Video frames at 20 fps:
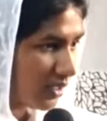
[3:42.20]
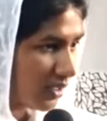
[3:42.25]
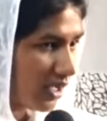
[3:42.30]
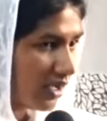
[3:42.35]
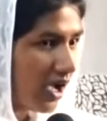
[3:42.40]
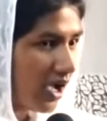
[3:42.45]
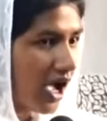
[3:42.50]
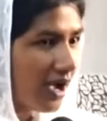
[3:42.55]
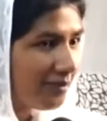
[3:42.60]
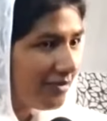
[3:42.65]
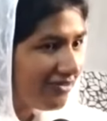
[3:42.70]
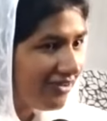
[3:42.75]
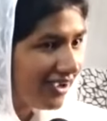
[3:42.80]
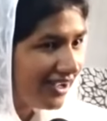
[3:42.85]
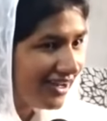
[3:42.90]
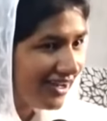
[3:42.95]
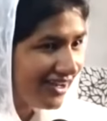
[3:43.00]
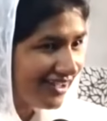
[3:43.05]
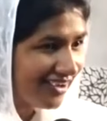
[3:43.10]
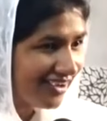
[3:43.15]
ஆமாவா
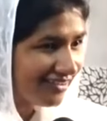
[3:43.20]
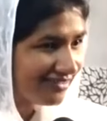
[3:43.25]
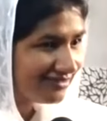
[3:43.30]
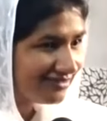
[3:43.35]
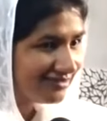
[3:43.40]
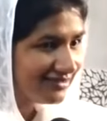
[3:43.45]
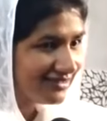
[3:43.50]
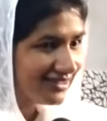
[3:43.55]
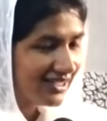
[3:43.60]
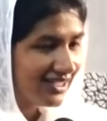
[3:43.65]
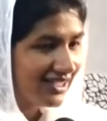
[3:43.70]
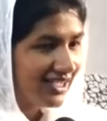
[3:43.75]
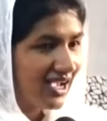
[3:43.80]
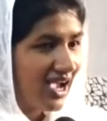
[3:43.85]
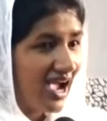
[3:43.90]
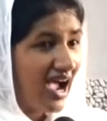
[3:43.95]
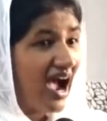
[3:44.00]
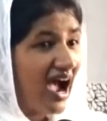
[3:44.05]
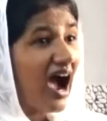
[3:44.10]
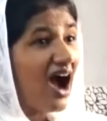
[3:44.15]
இல்லையா
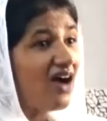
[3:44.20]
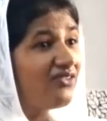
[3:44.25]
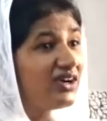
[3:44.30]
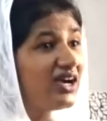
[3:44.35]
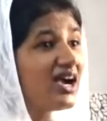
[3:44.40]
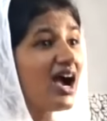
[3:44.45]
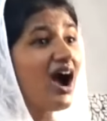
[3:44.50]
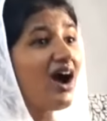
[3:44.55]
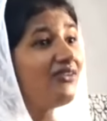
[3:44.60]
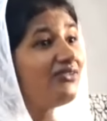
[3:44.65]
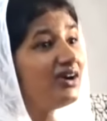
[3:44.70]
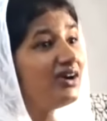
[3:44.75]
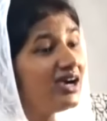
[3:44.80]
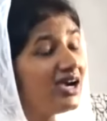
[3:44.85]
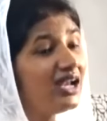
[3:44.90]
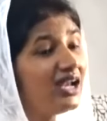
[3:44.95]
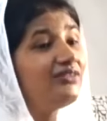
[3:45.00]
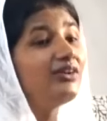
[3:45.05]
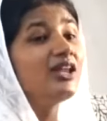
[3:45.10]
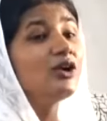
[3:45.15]
அவங்க அவங்கள
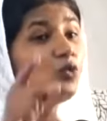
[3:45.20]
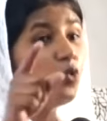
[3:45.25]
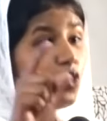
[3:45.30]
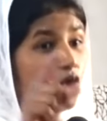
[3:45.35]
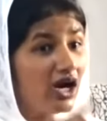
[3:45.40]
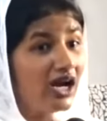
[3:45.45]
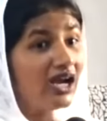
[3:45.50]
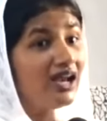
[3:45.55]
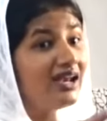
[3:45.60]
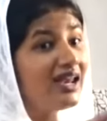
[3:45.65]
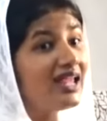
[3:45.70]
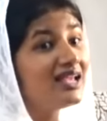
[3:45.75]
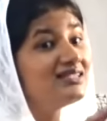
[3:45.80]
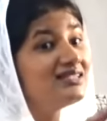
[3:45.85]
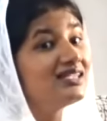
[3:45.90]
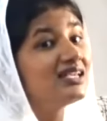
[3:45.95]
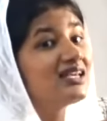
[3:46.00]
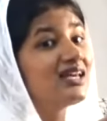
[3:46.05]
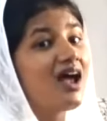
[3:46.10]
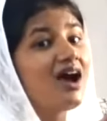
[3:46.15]
விட உங்களை
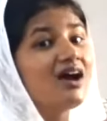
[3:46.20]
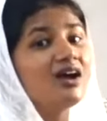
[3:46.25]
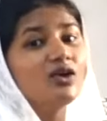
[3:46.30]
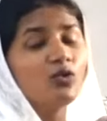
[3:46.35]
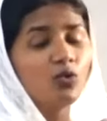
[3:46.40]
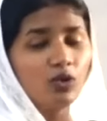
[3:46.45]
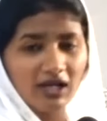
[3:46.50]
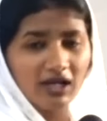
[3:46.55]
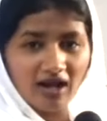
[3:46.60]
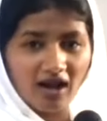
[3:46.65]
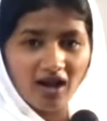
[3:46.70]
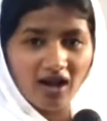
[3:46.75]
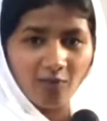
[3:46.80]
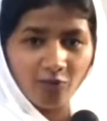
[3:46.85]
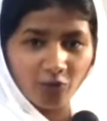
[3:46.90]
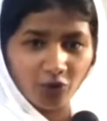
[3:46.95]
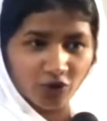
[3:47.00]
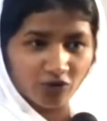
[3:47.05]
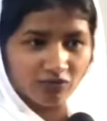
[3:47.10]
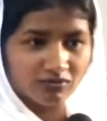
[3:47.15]
நேசிக்கிறாங்கன்னு உங்களுக்கு நல்லா
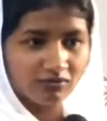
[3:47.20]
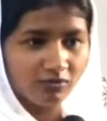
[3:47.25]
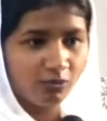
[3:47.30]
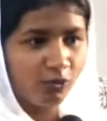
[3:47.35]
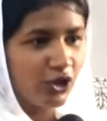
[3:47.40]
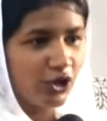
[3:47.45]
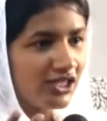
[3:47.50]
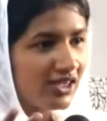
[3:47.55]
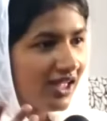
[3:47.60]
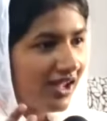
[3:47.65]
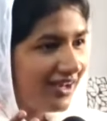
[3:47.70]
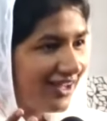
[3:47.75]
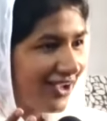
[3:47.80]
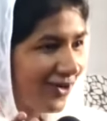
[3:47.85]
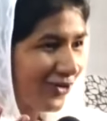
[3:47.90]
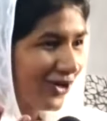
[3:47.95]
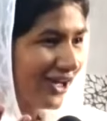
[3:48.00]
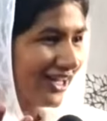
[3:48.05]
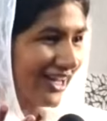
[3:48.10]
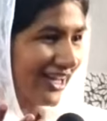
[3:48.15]
புரியும் புரியுதா இல்லையா
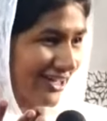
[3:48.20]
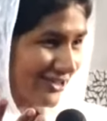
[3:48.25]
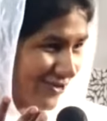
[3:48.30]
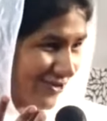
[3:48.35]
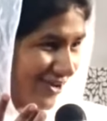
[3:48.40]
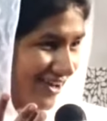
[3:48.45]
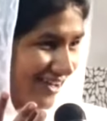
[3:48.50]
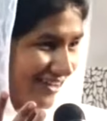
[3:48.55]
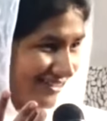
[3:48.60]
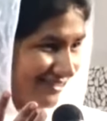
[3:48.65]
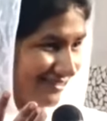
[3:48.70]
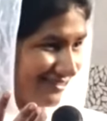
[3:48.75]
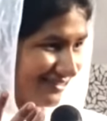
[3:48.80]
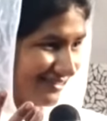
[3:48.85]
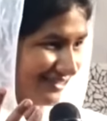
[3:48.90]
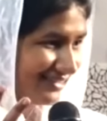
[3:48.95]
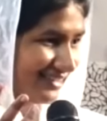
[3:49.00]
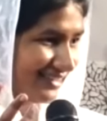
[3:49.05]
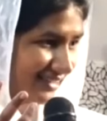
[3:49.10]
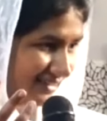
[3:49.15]
உங்களுக்கு நான் சொல்றது
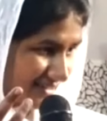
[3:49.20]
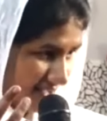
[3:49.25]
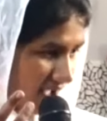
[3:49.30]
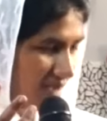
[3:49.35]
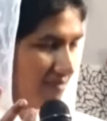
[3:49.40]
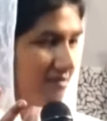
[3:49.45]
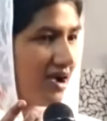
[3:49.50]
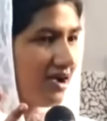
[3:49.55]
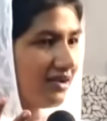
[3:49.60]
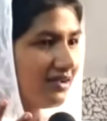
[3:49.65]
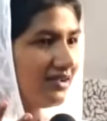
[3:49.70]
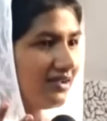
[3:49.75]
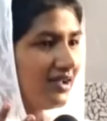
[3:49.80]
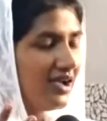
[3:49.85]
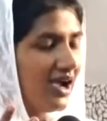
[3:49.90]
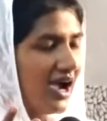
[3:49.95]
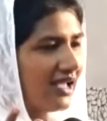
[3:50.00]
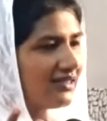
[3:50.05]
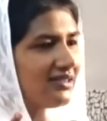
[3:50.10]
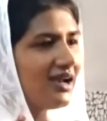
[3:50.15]
ஆமா
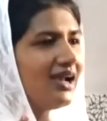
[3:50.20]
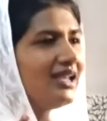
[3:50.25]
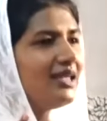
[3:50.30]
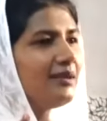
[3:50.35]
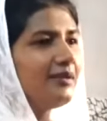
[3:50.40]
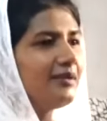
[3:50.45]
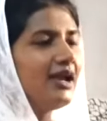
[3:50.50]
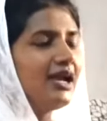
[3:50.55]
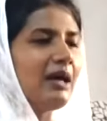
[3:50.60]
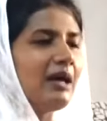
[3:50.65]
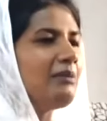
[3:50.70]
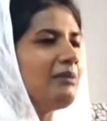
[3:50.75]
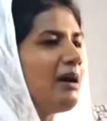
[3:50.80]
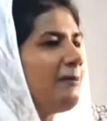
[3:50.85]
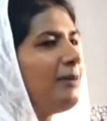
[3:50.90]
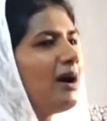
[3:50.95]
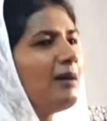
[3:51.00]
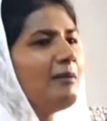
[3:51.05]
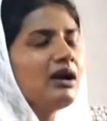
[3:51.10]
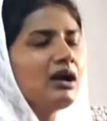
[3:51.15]
அதனால நம்ம அப்பா
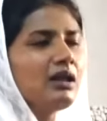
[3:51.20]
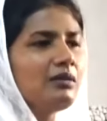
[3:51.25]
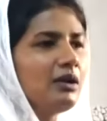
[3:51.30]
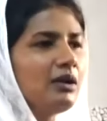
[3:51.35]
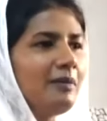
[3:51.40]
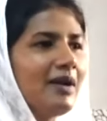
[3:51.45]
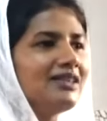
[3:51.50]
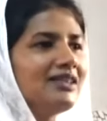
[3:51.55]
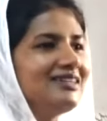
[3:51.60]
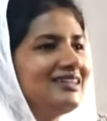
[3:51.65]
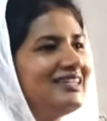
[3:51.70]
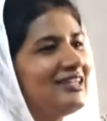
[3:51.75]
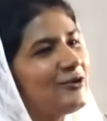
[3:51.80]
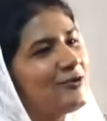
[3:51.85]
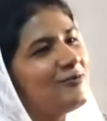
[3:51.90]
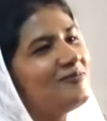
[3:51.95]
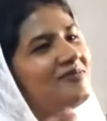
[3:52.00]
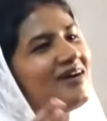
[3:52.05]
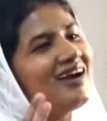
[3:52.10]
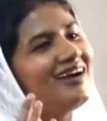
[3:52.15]
அம்மா நம்மளை பார்த்து நீ
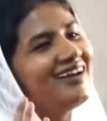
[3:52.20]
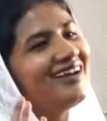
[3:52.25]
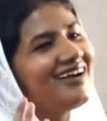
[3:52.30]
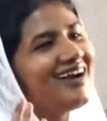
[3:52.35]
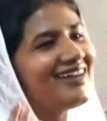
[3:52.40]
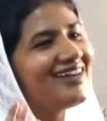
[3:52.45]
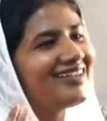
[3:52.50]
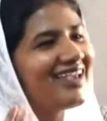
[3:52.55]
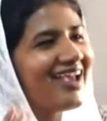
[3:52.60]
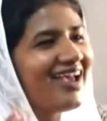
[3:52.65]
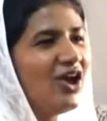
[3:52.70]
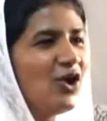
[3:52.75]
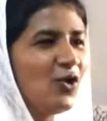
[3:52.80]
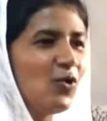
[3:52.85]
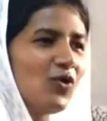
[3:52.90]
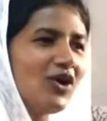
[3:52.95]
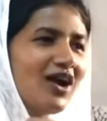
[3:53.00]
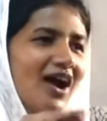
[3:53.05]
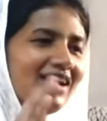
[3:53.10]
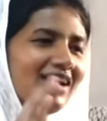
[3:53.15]
ரொம்ப அழகா இருக்க உன்
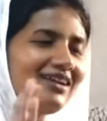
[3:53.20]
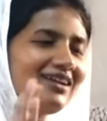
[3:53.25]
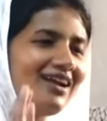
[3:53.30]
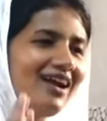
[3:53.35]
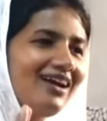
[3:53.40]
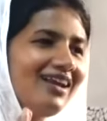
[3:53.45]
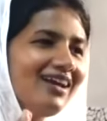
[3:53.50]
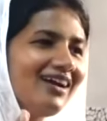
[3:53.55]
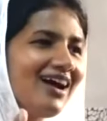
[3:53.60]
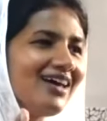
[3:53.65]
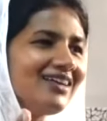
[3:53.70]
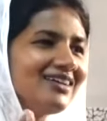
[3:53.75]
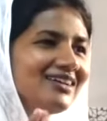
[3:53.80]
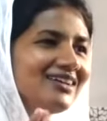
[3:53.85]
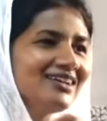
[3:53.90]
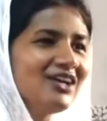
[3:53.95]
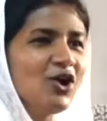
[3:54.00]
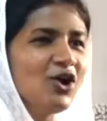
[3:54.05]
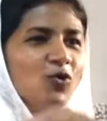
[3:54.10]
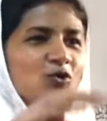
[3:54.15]
கண்ணு அழகா இருக்கு
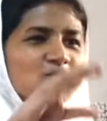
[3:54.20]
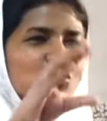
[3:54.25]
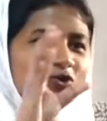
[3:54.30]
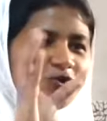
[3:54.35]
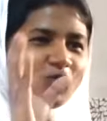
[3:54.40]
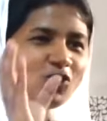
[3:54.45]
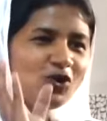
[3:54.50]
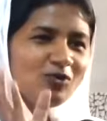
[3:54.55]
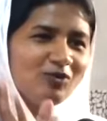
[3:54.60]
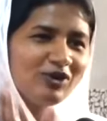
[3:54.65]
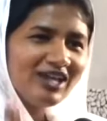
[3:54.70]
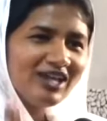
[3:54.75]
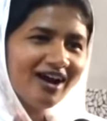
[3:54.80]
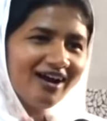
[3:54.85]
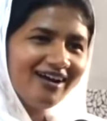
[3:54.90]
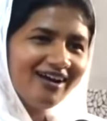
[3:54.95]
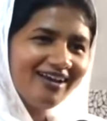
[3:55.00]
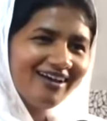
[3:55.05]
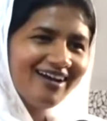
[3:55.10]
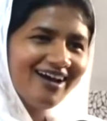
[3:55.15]
உன் சுருள் முடி
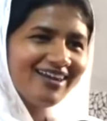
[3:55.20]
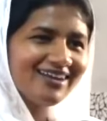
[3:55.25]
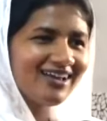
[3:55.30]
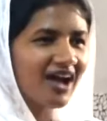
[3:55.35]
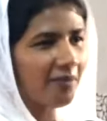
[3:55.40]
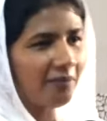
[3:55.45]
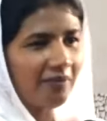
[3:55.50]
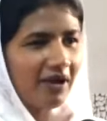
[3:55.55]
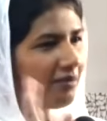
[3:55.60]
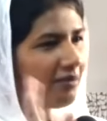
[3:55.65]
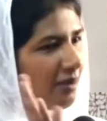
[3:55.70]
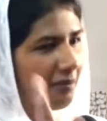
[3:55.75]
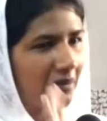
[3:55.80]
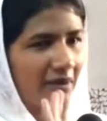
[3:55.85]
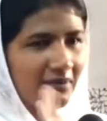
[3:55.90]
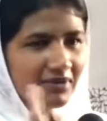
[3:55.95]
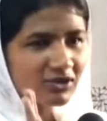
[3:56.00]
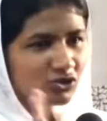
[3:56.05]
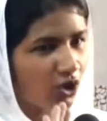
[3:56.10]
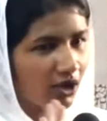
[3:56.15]
அழகா இருக்கு அப்படிலாம் நம்ம அப்பா அம்மா
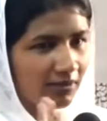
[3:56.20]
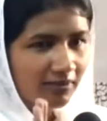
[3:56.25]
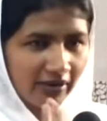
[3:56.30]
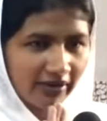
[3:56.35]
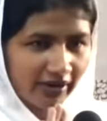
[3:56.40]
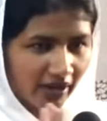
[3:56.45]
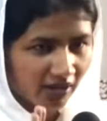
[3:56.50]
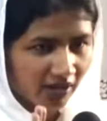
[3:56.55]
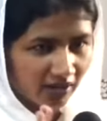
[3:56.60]
சொல்ல மாட்டாங்க